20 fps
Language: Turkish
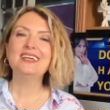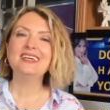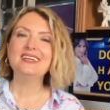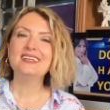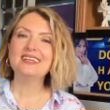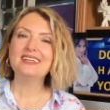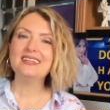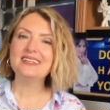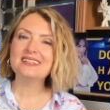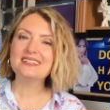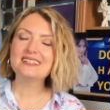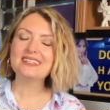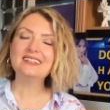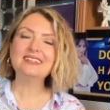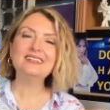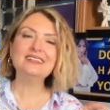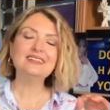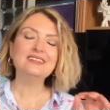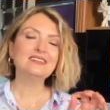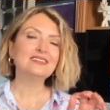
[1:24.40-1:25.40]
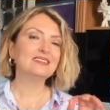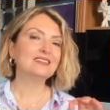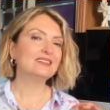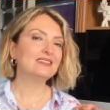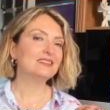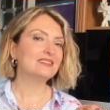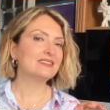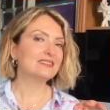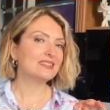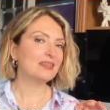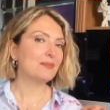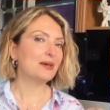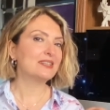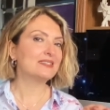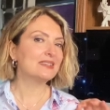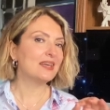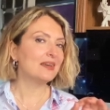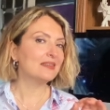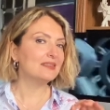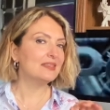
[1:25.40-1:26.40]
E, salı sabah
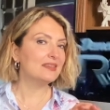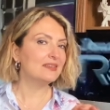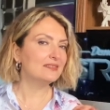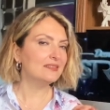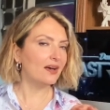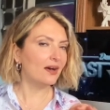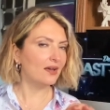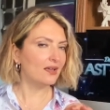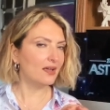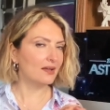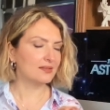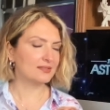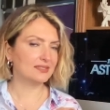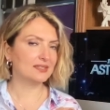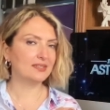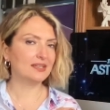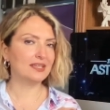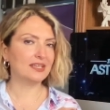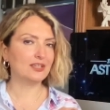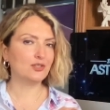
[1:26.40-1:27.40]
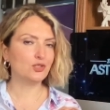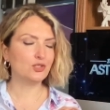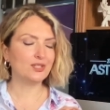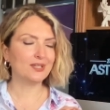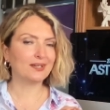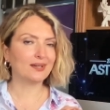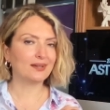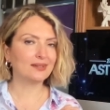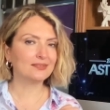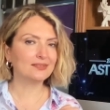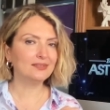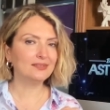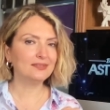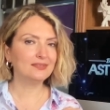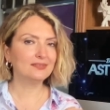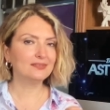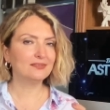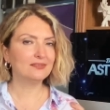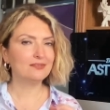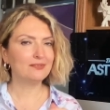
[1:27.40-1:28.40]
saatlerinde ay aslana geçecek artık.
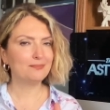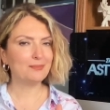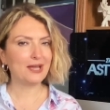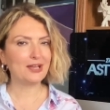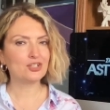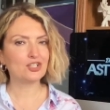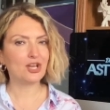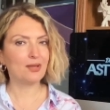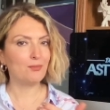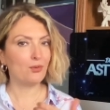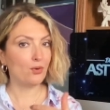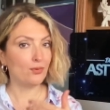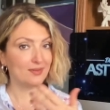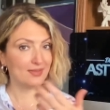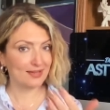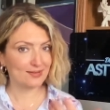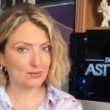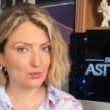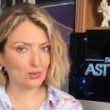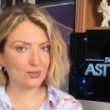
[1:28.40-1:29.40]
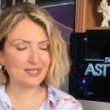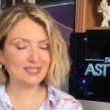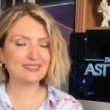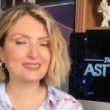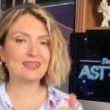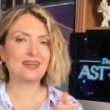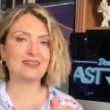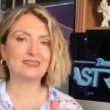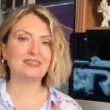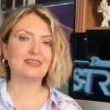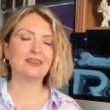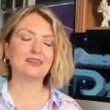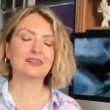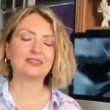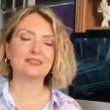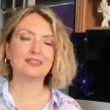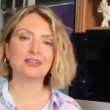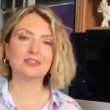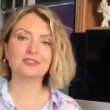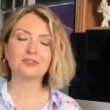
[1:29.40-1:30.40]
Perşembe öğleden sonraki saatlere
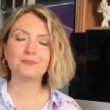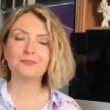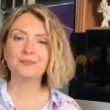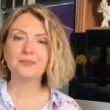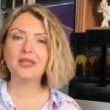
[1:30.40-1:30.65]
kadar.